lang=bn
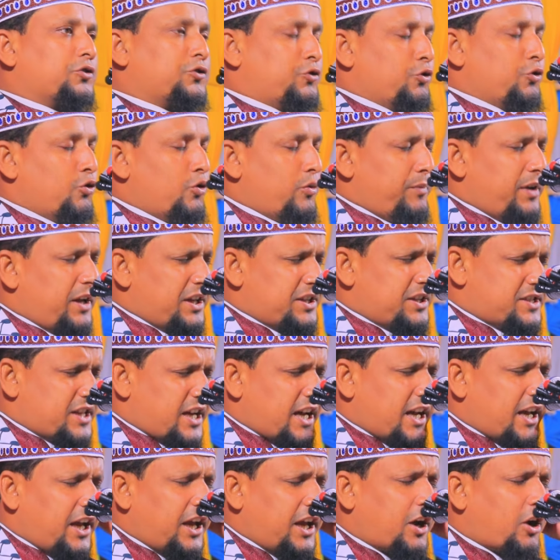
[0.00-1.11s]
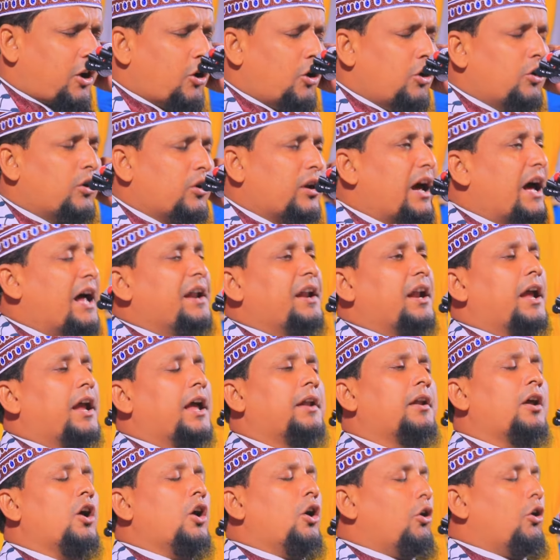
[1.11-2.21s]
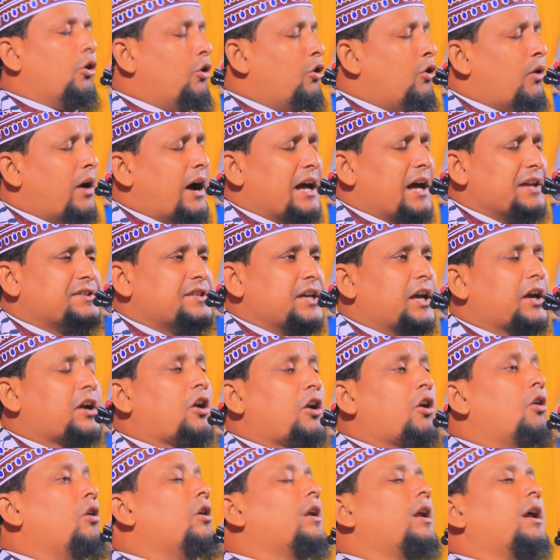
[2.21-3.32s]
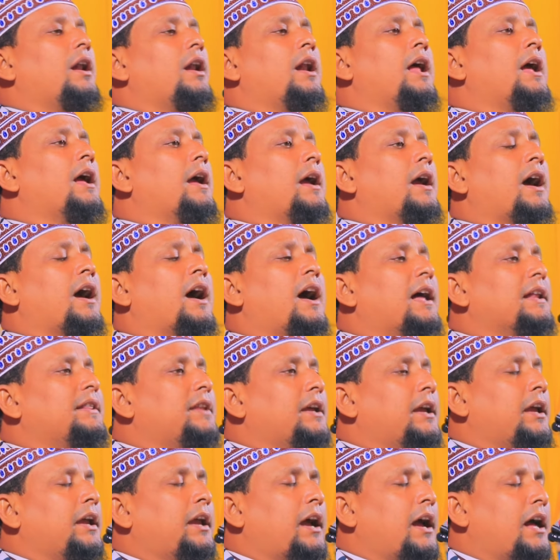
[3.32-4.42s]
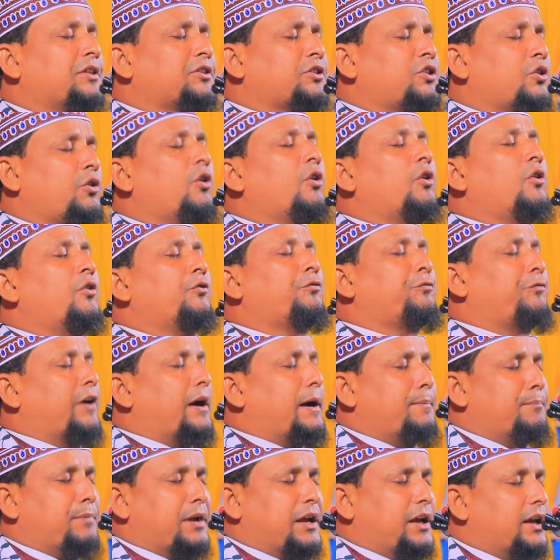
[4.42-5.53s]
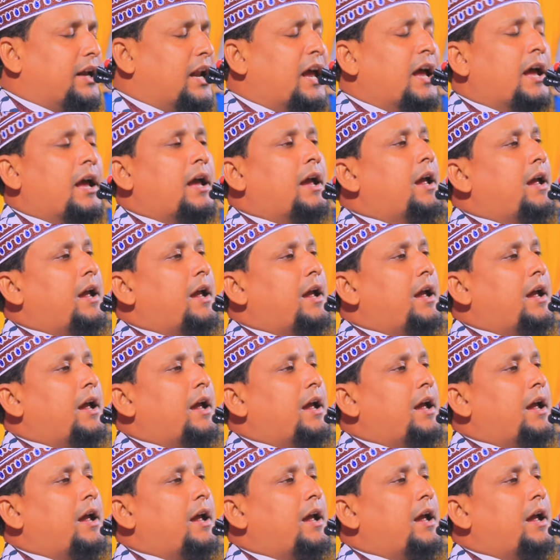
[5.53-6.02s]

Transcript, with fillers: তুমি যেই কোরআনের ওয়াজ করলে হাদিয়া তোফা মিলে